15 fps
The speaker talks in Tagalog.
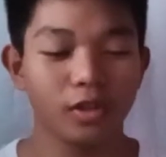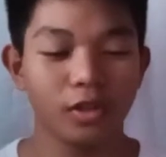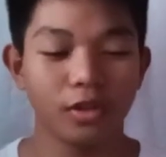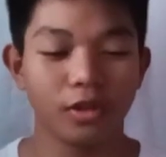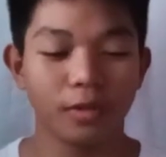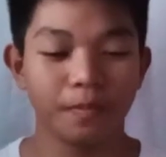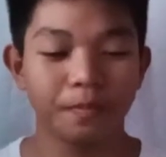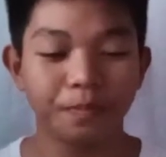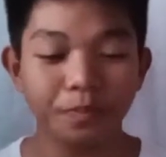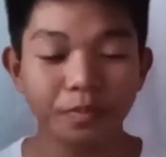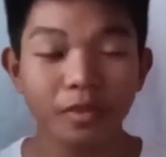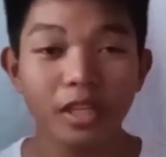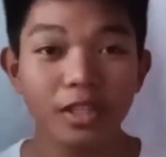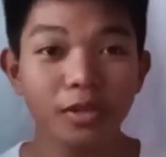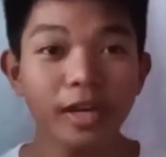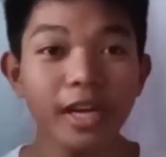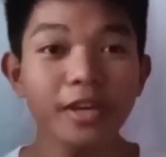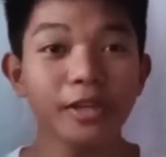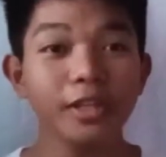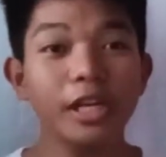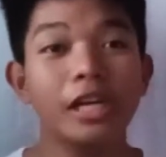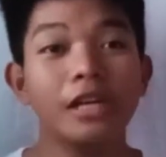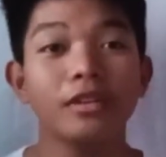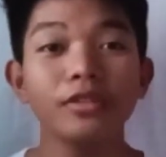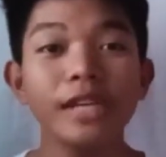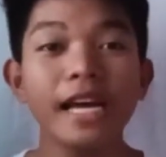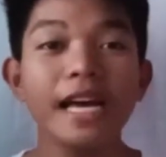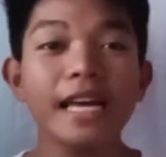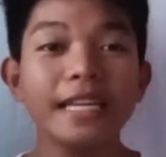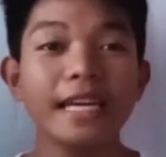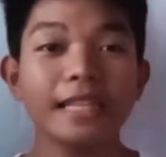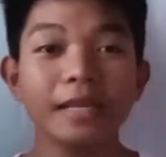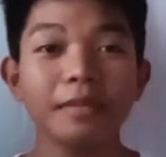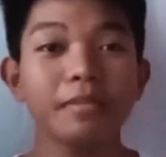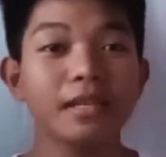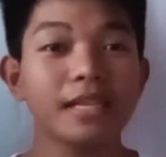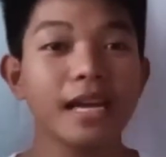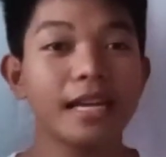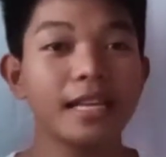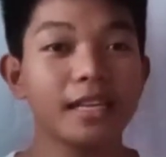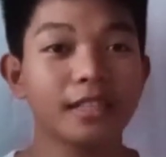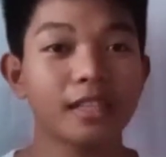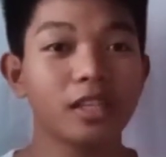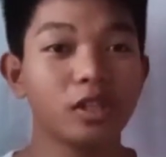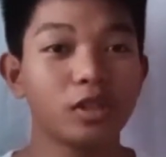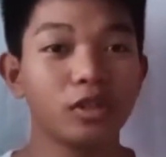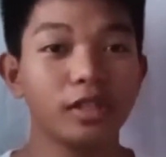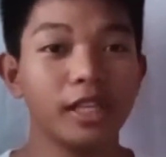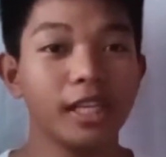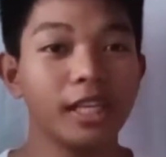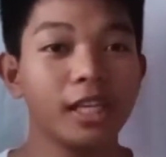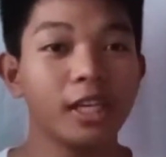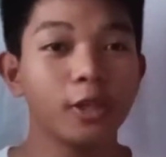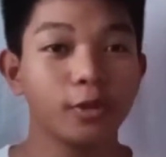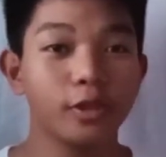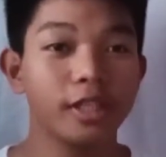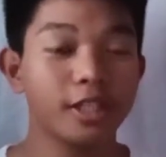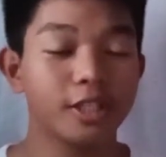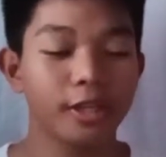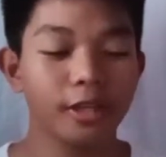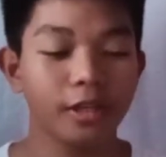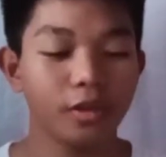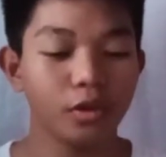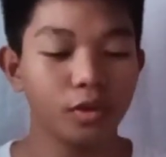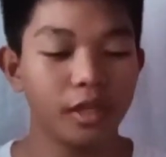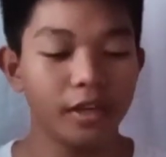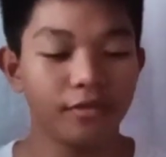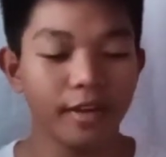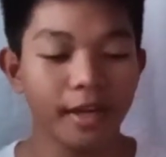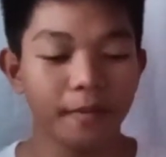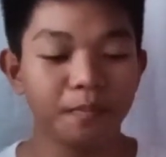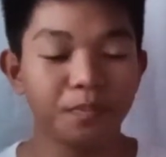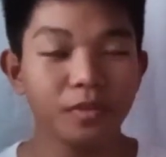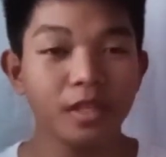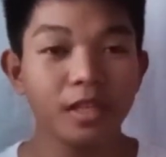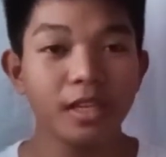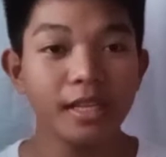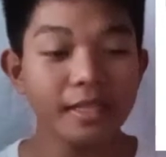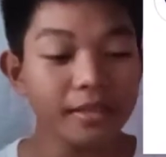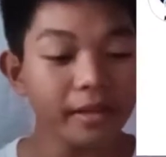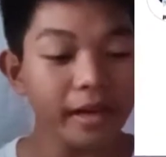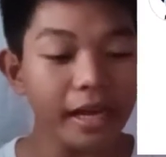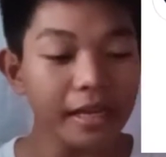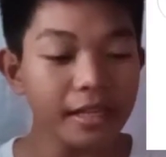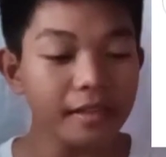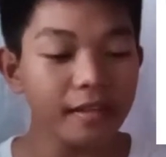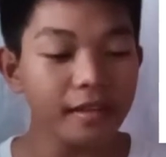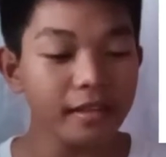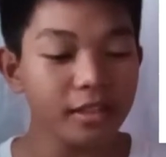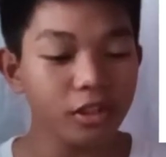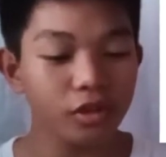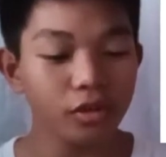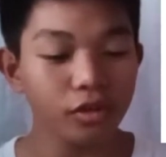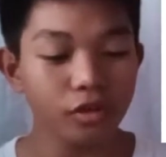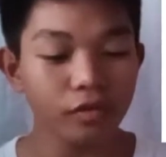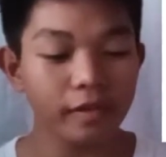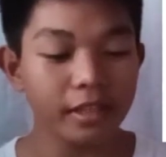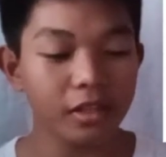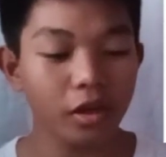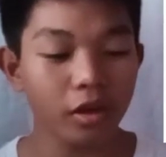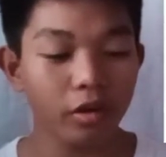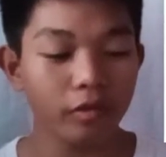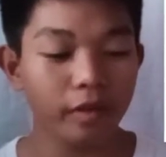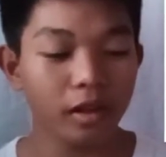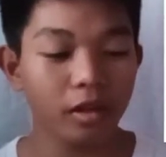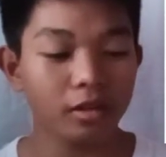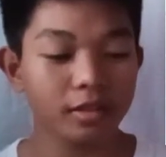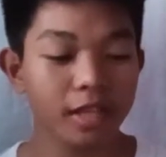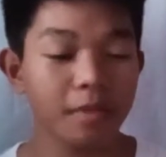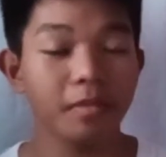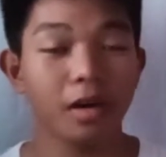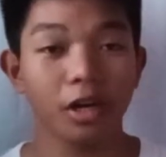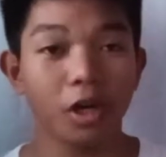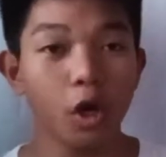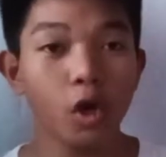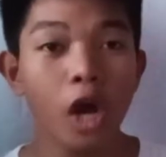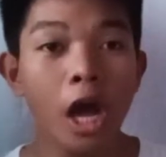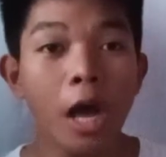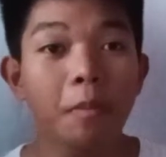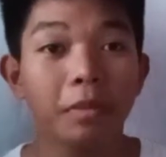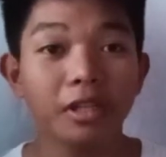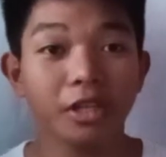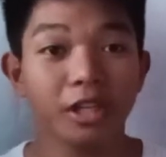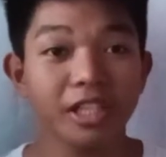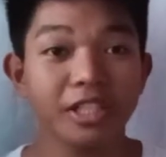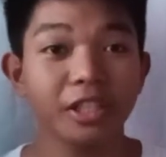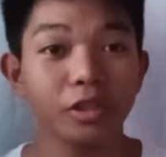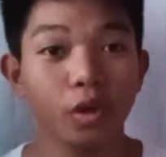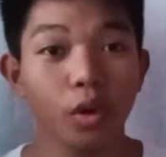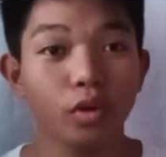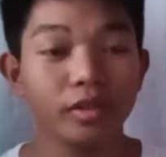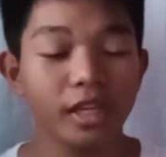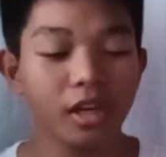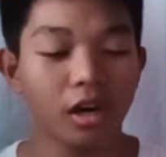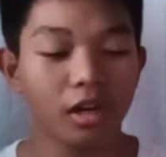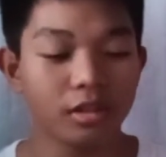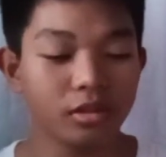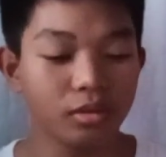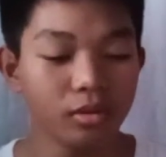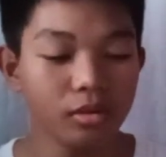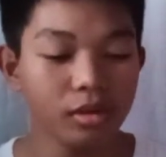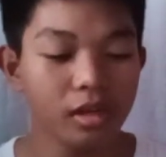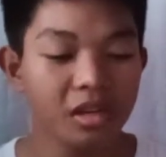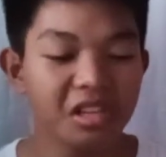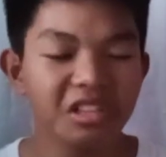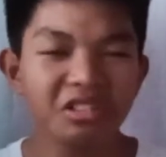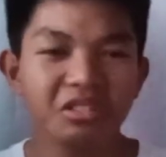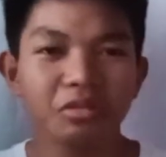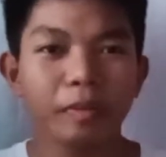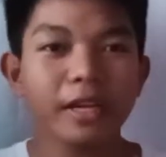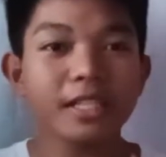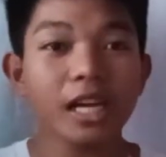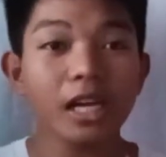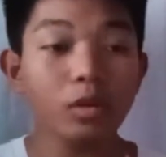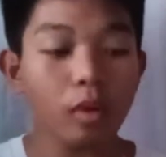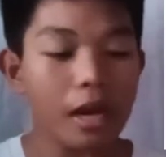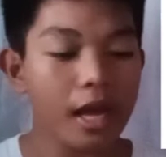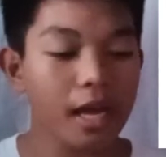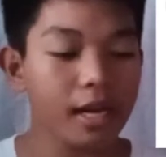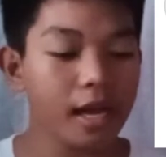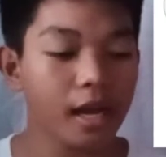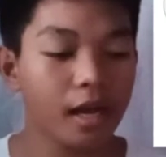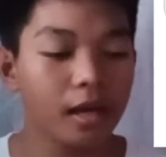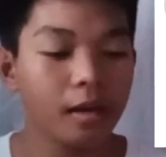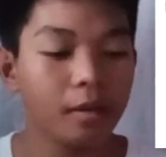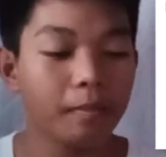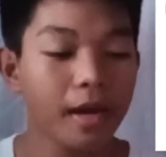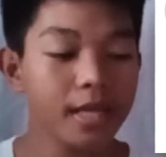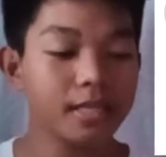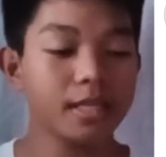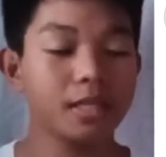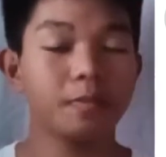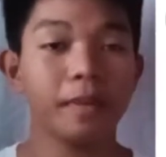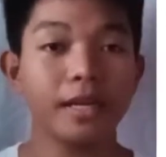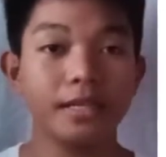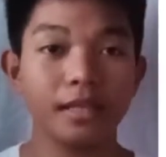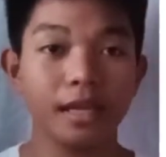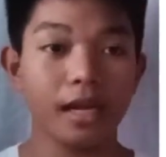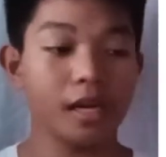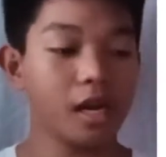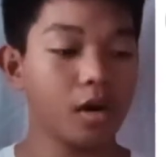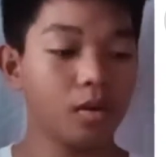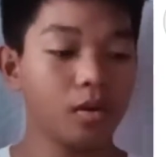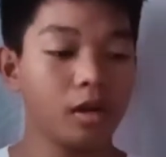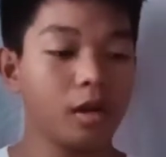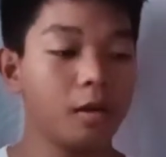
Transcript: Yun. So ngayon, unahin nating basahin ang tanong ni Kuya Jericho David. Is there anything that you should let go of a long time ago but are still holding on to? So para sa akin wala na. Past is past nga daw.